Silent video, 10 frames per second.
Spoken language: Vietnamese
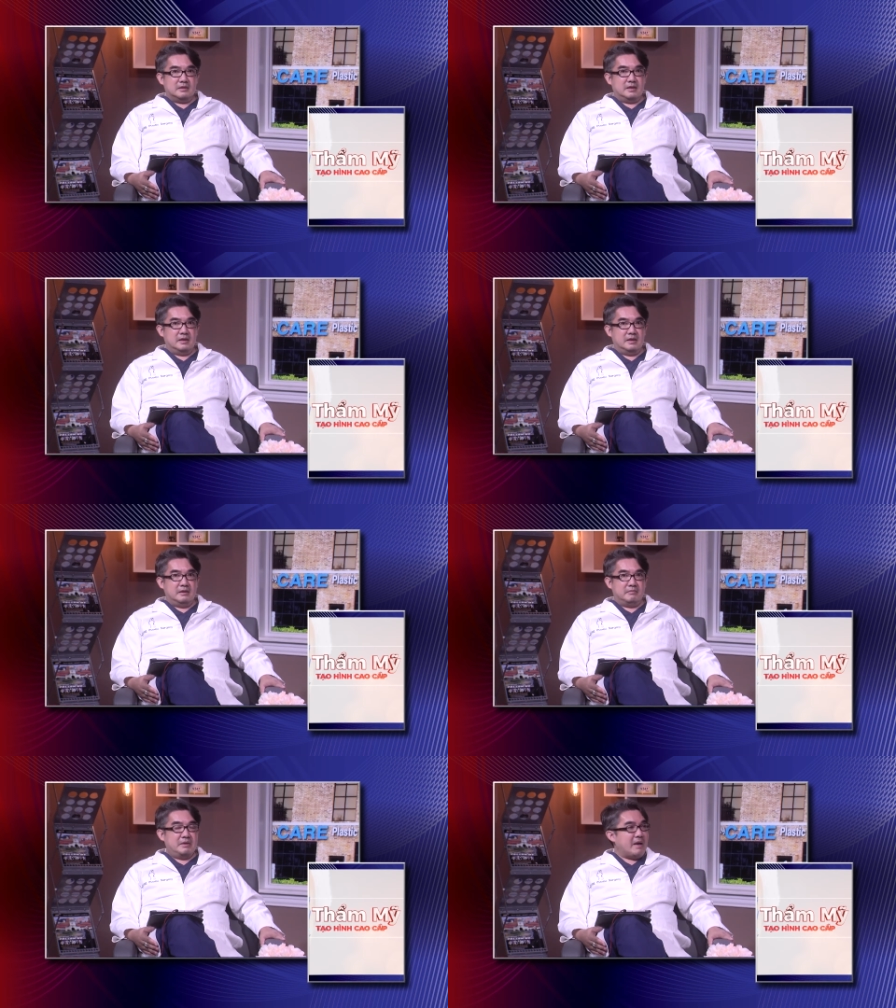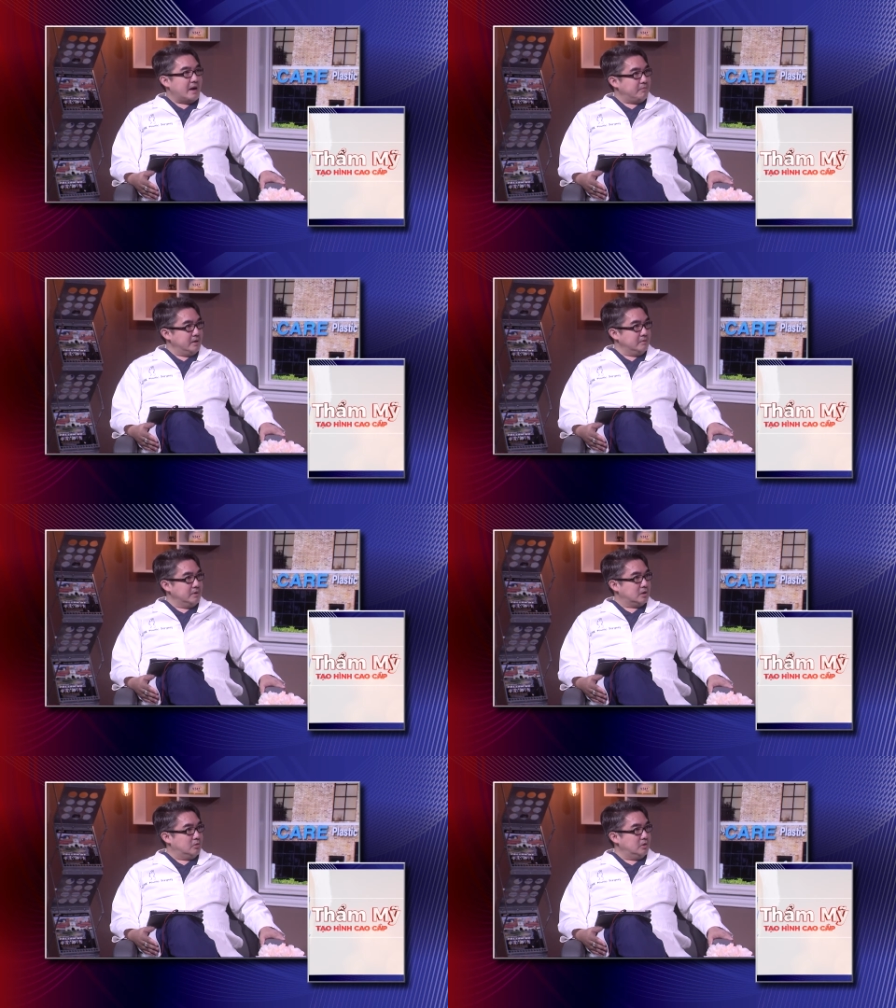thì mấy bác mấy mấy
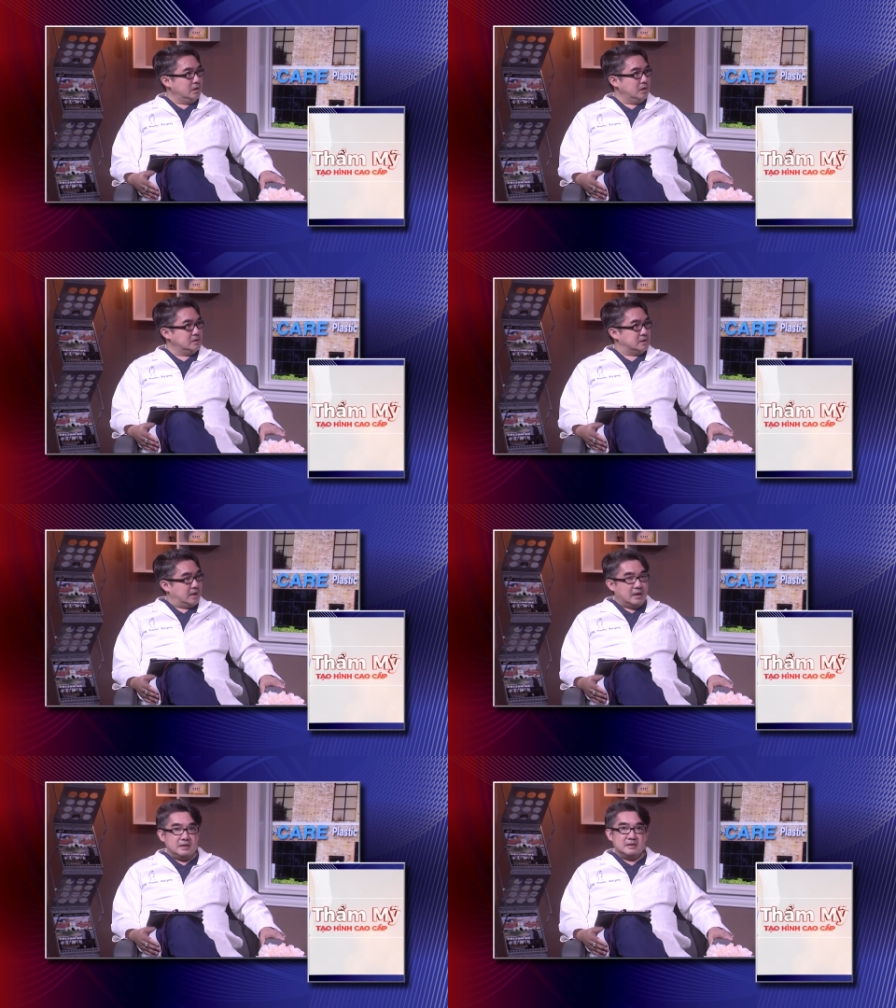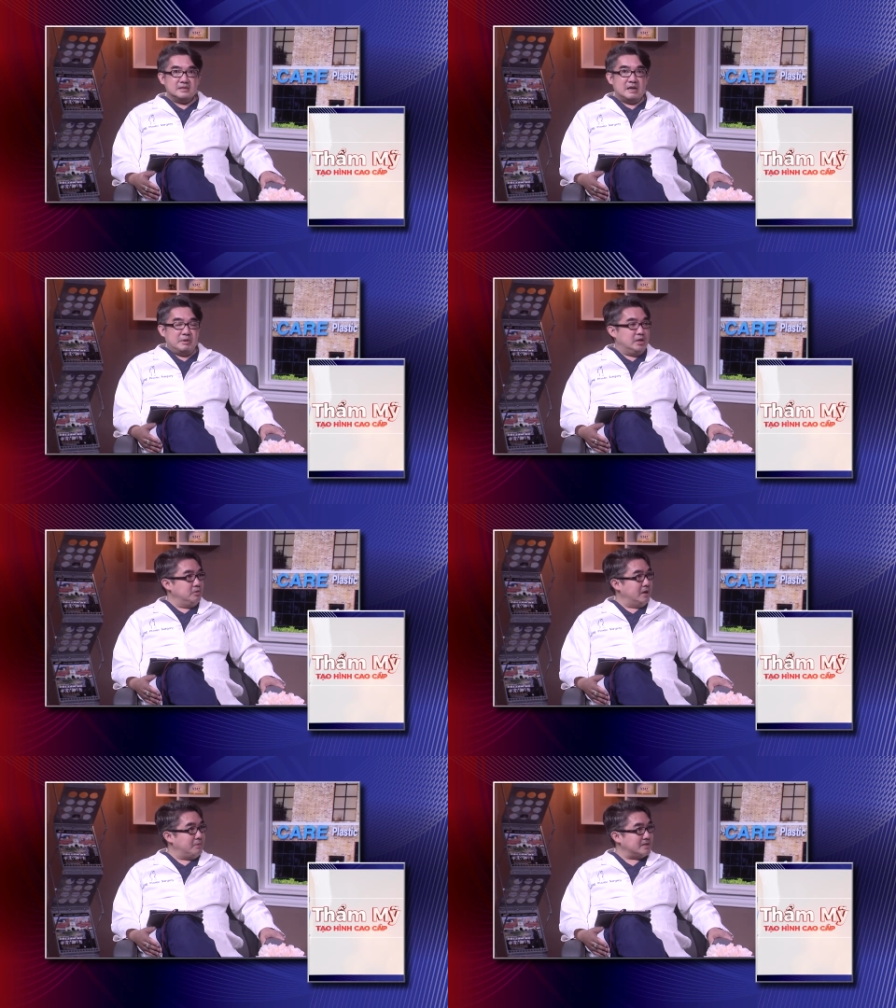cụ nói gì trời ơi sao mà nhiều
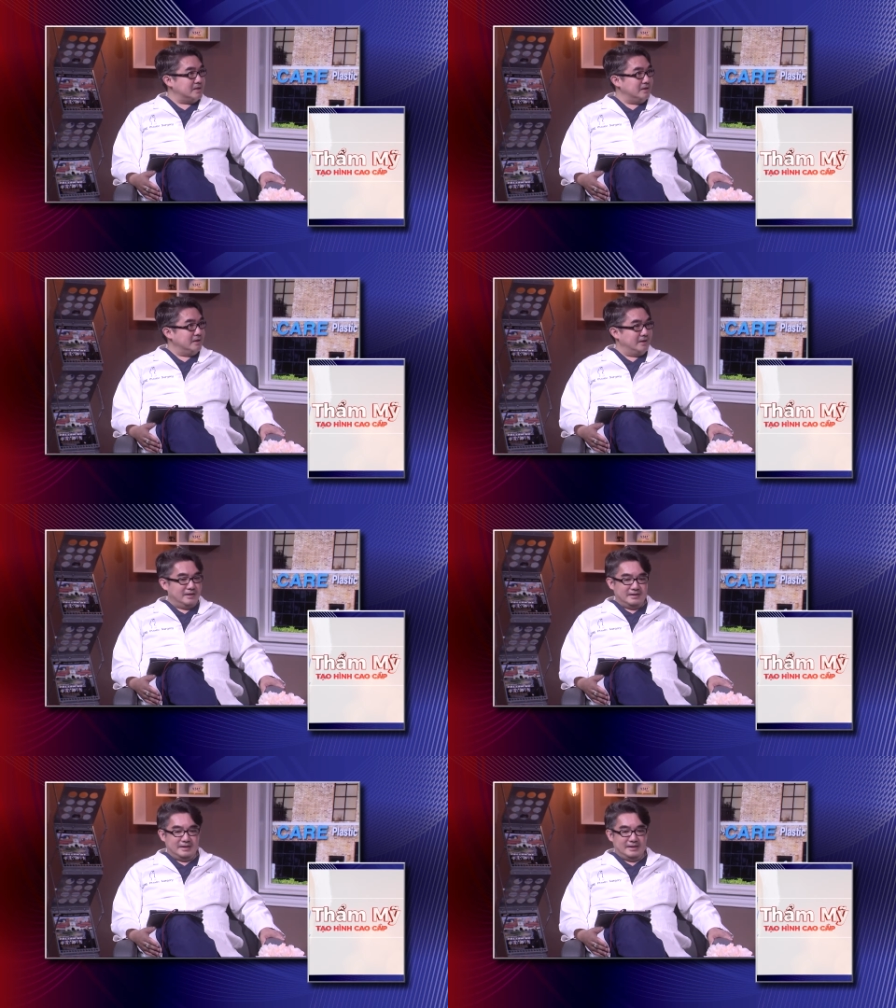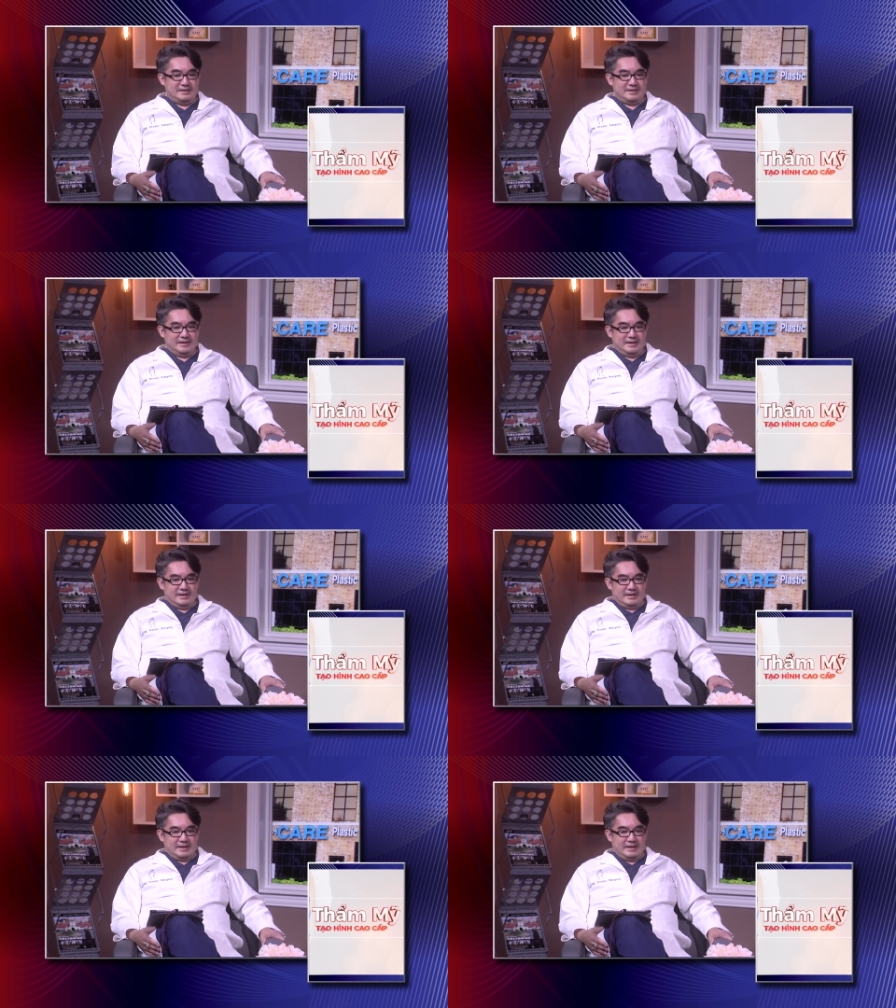vậy bác sĩ hả
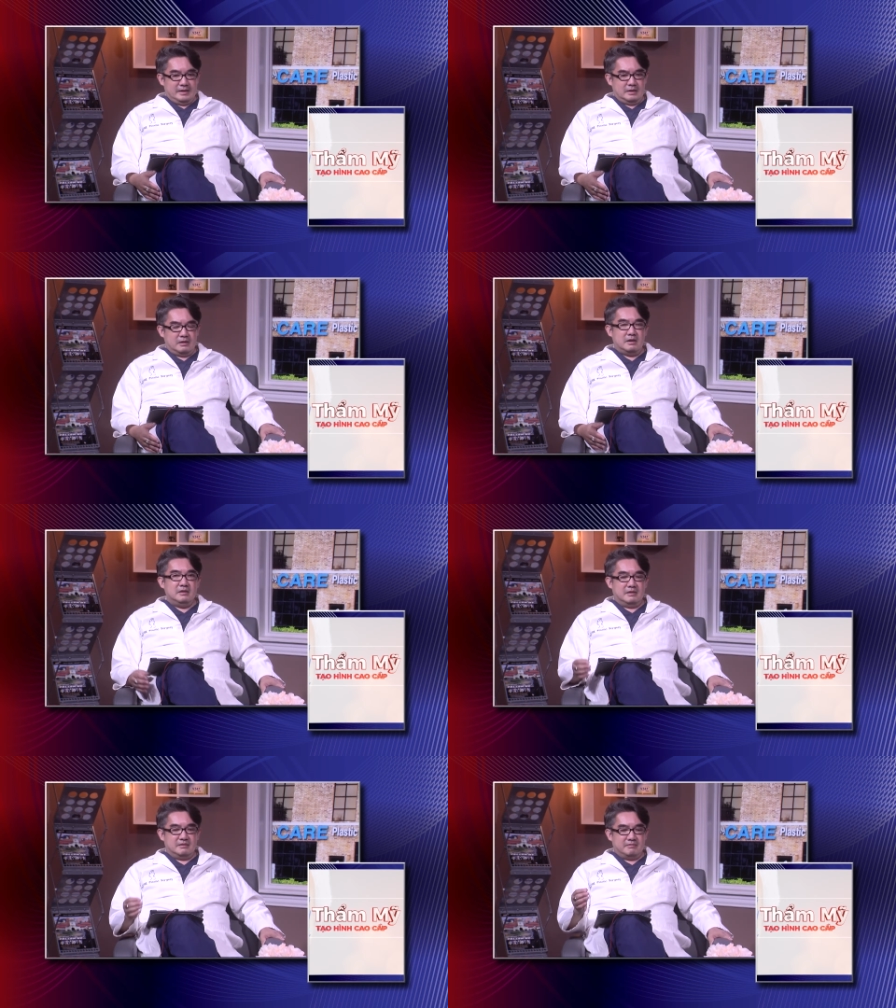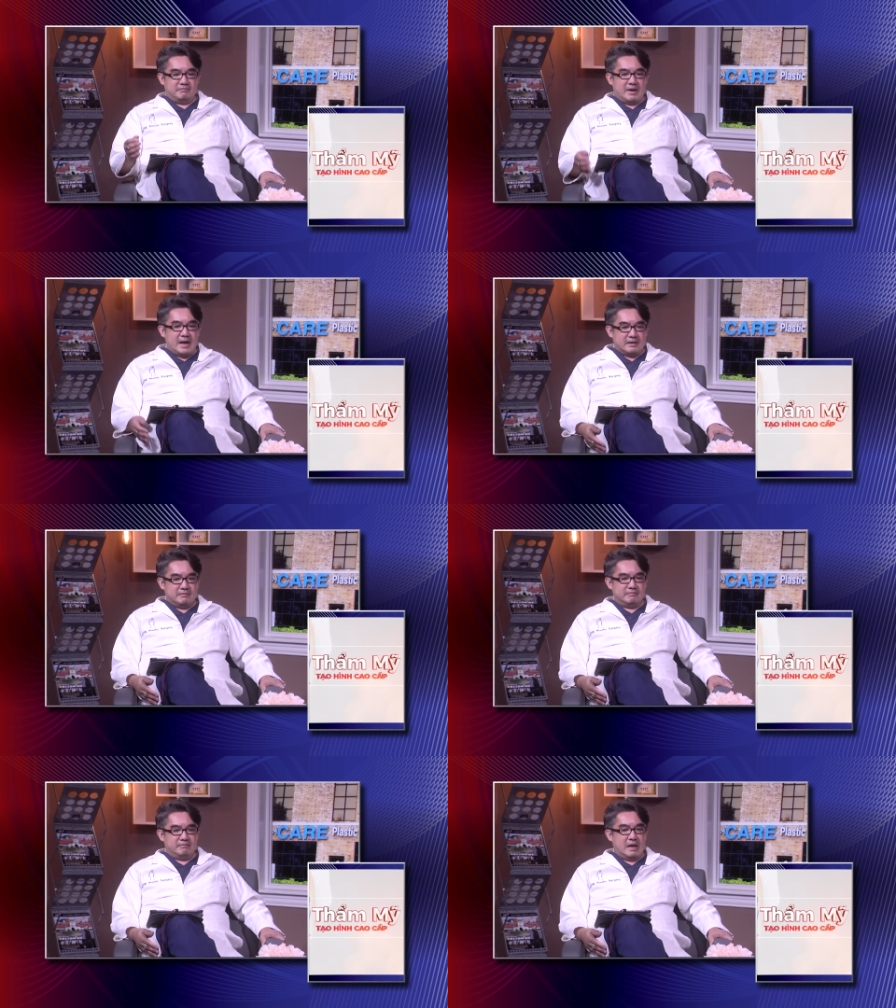thì nói bác
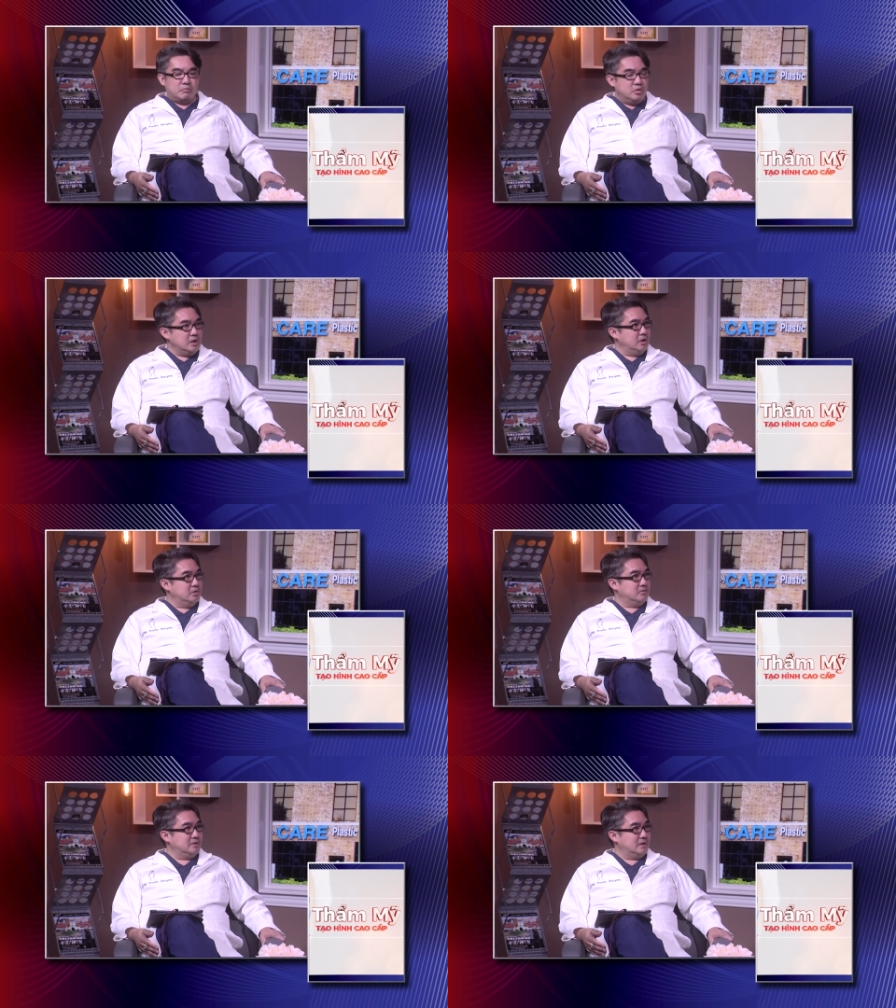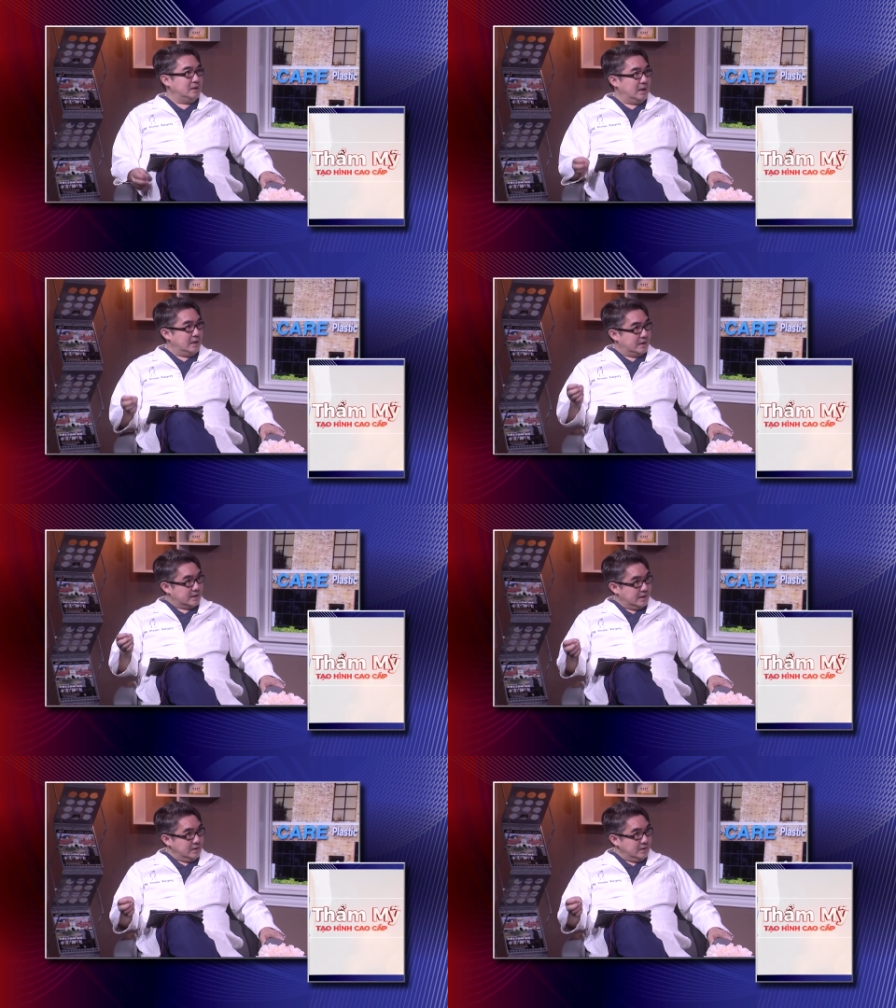bác muốn nhiều thì đây là cái